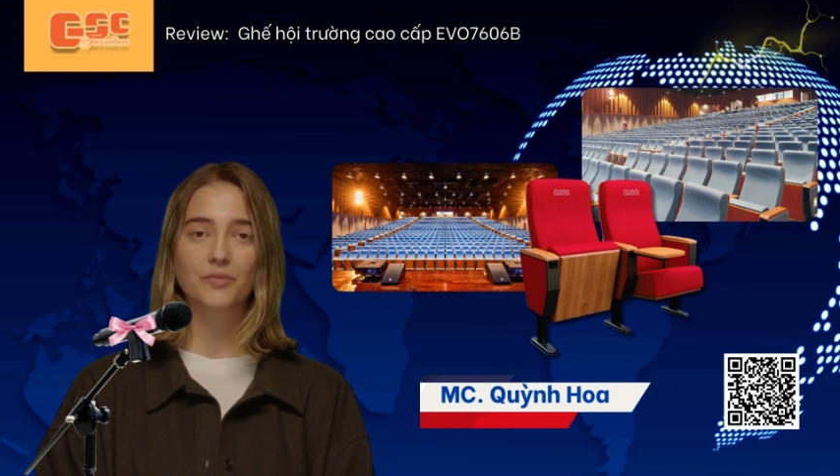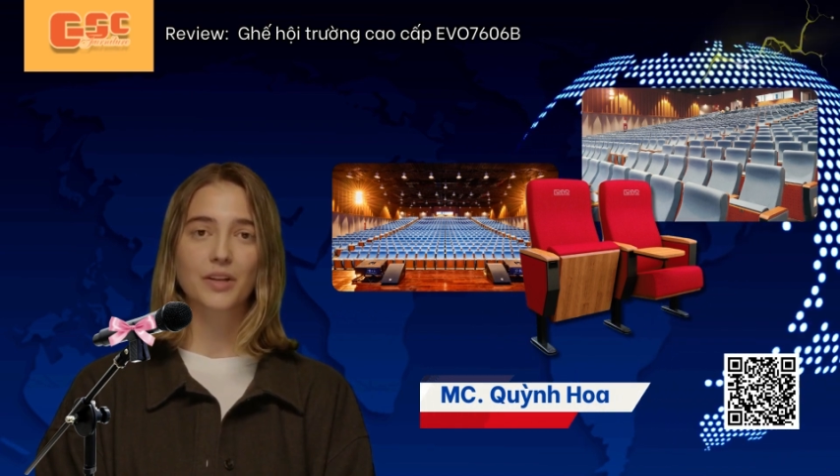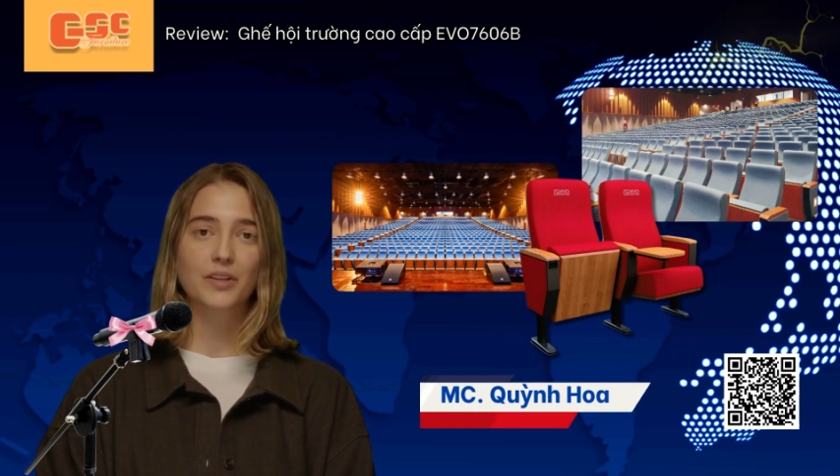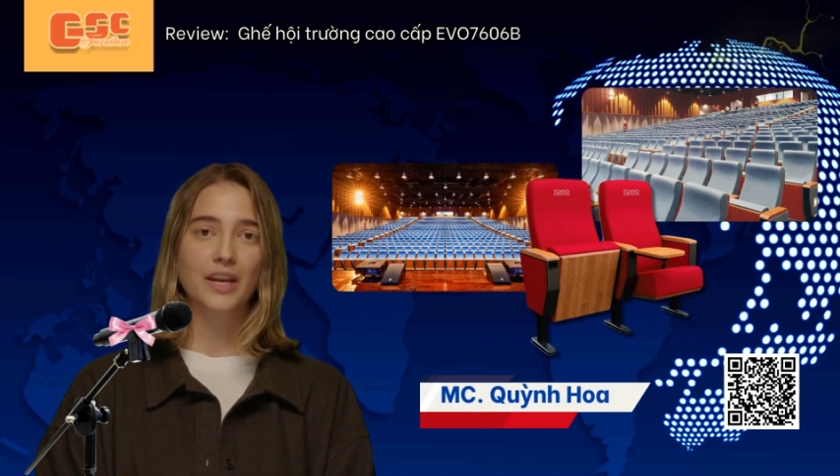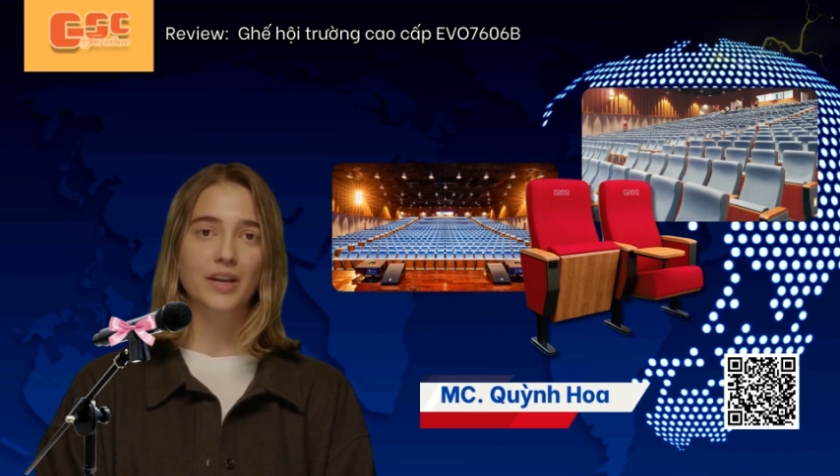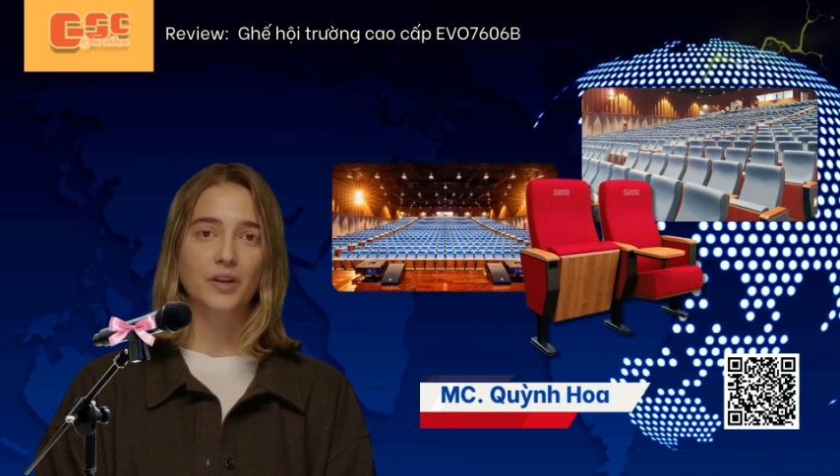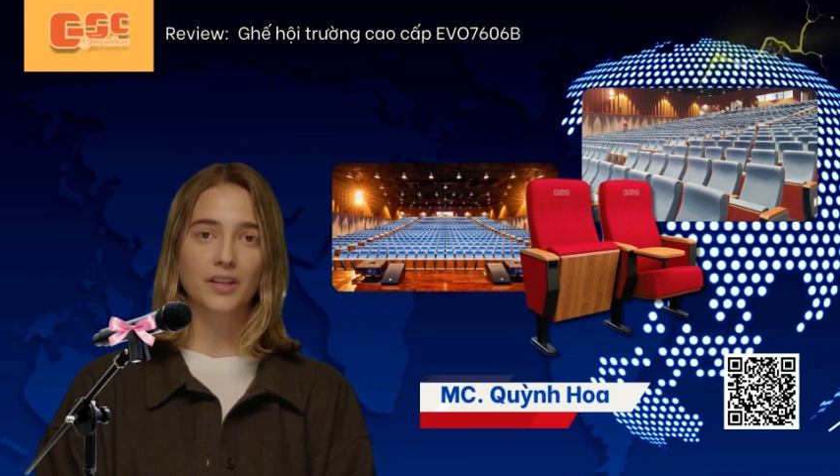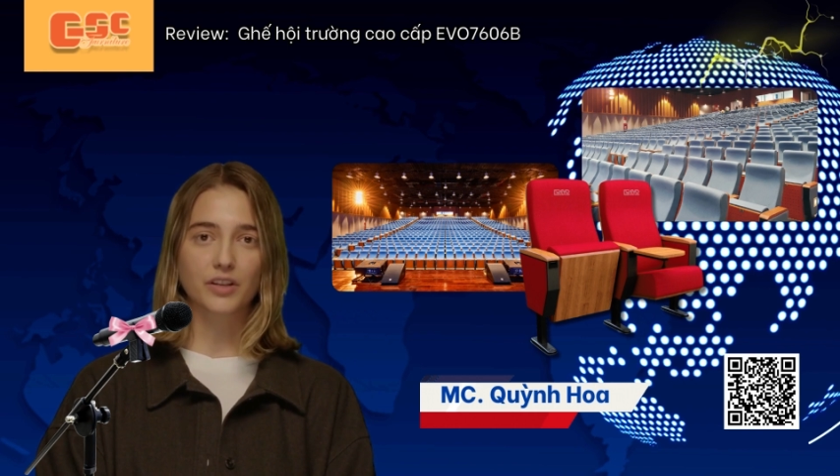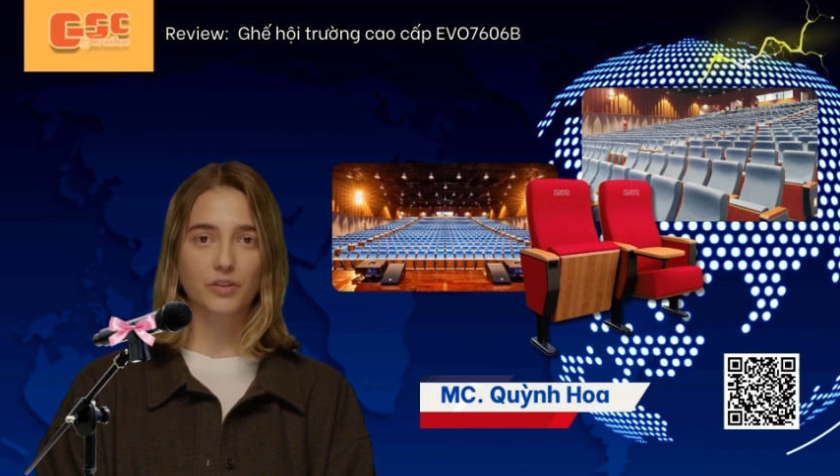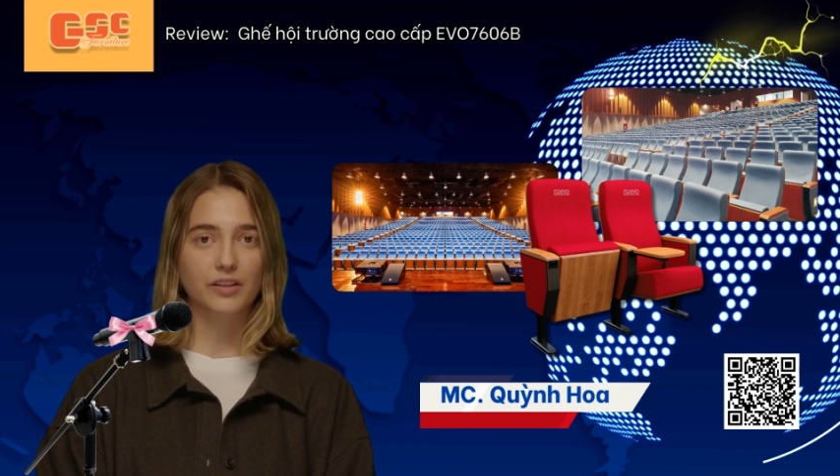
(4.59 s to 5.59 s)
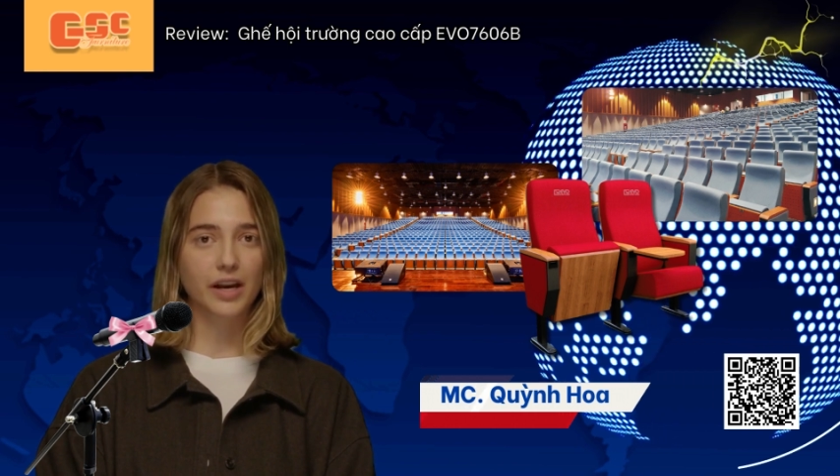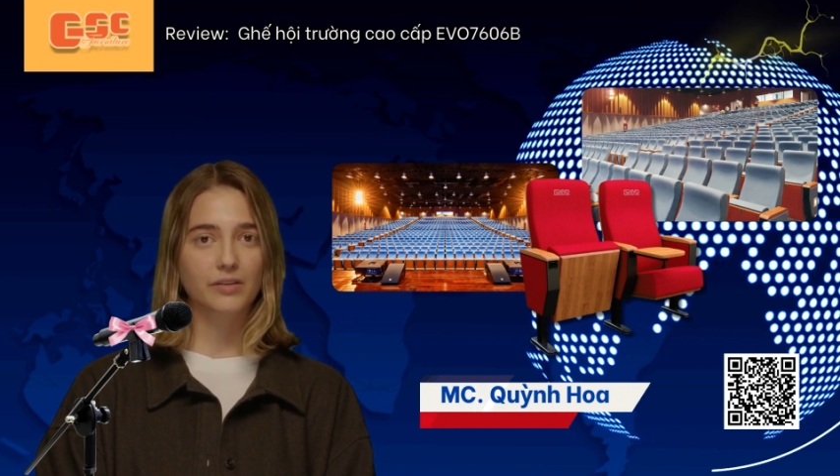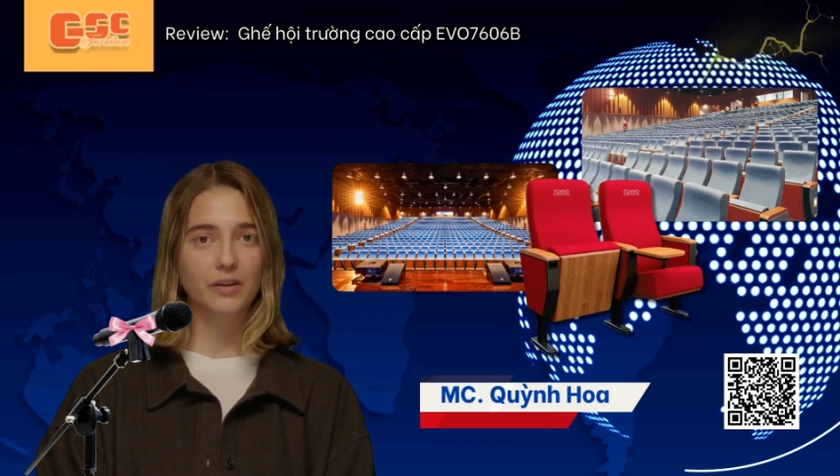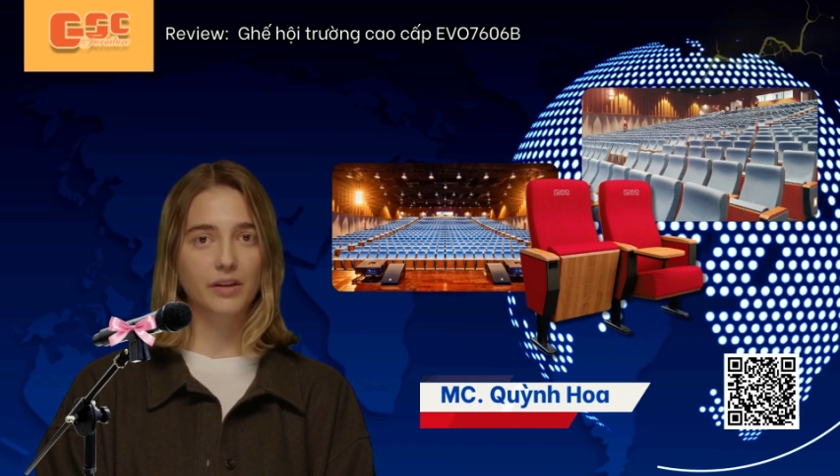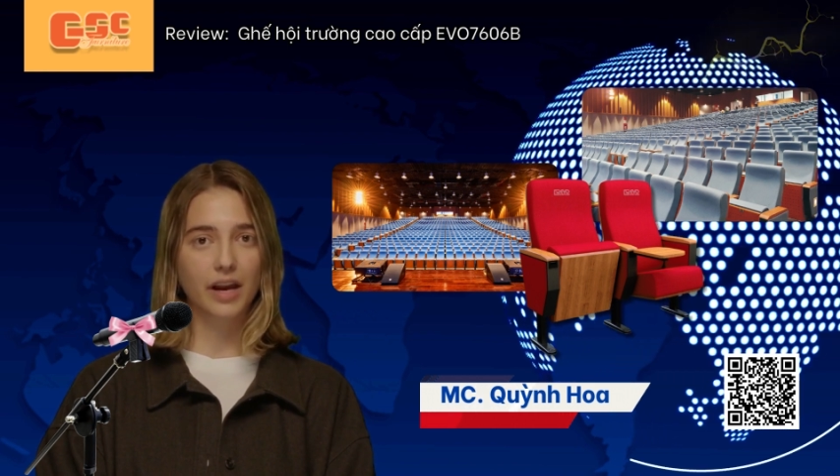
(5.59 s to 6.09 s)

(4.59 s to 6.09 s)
mẫu ghế hồi trường cao cấp